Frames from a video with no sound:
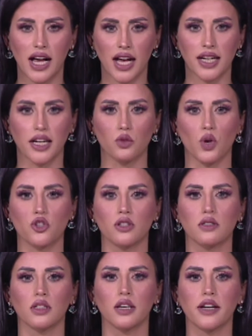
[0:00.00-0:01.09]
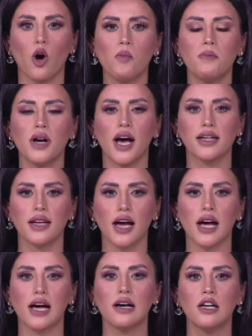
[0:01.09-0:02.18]
أعلنت واشنطن اليوم
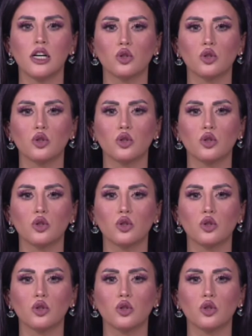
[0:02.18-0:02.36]
أنها